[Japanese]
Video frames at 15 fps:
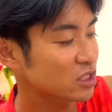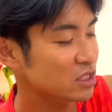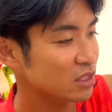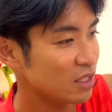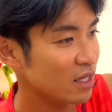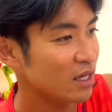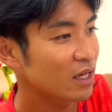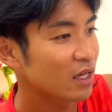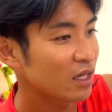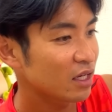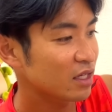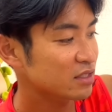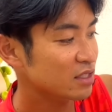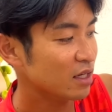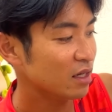いて、
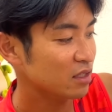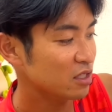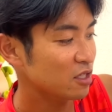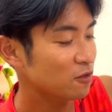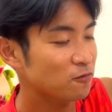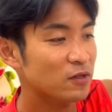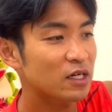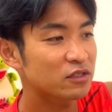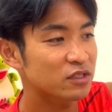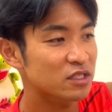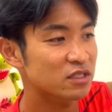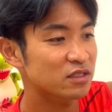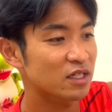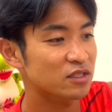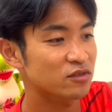えー、さらに深くで
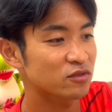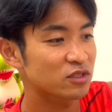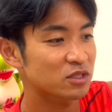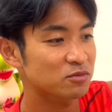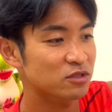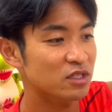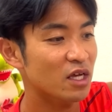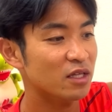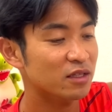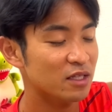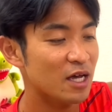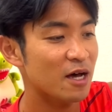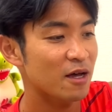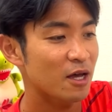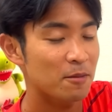すね、その自分に合っ
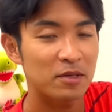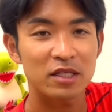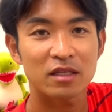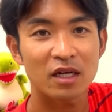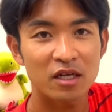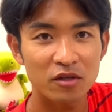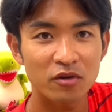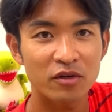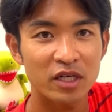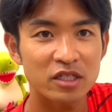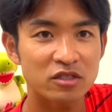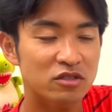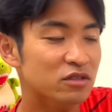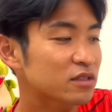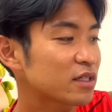たぴったりの
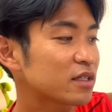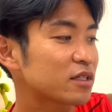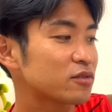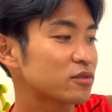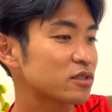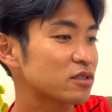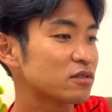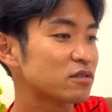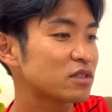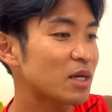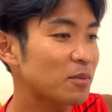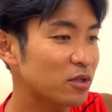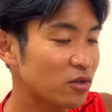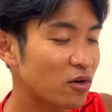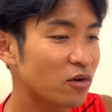練習計画を作るた
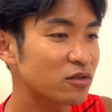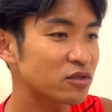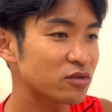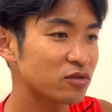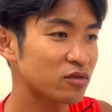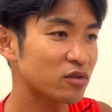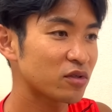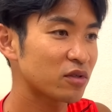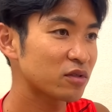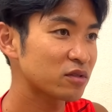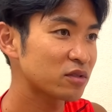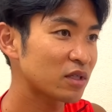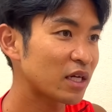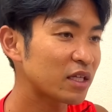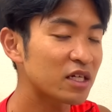めの、その、
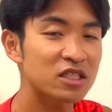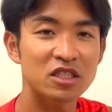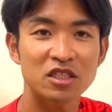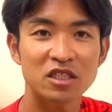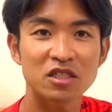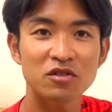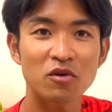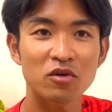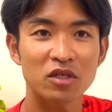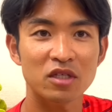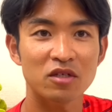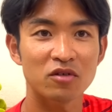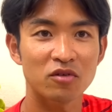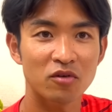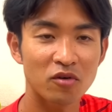新しい新講
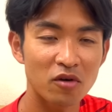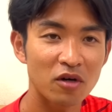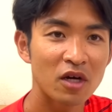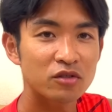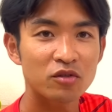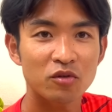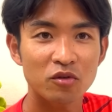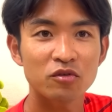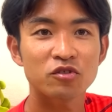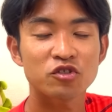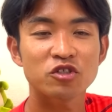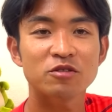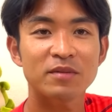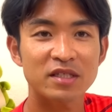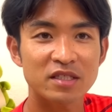義っていうのを、ちょっとこの
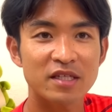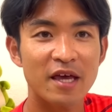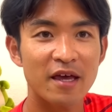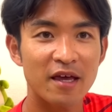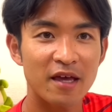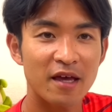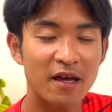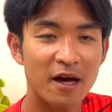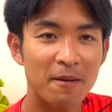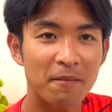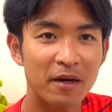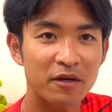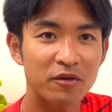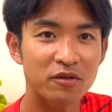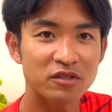週末で、えー、販
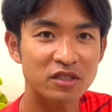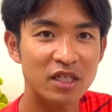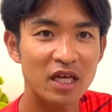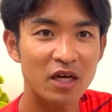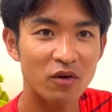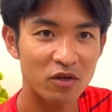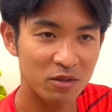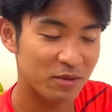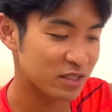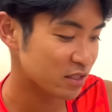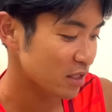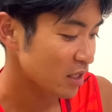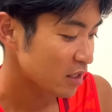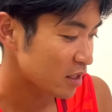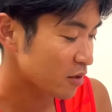売をしておりま
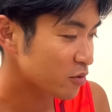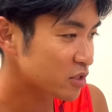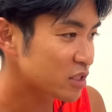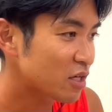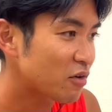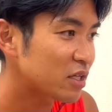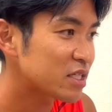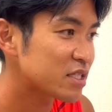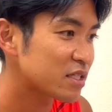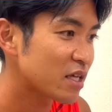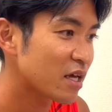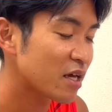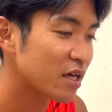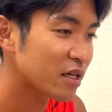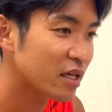す。で、こちらはです
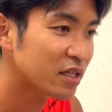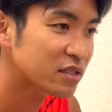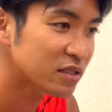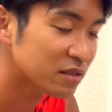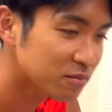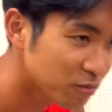ね、えー、現、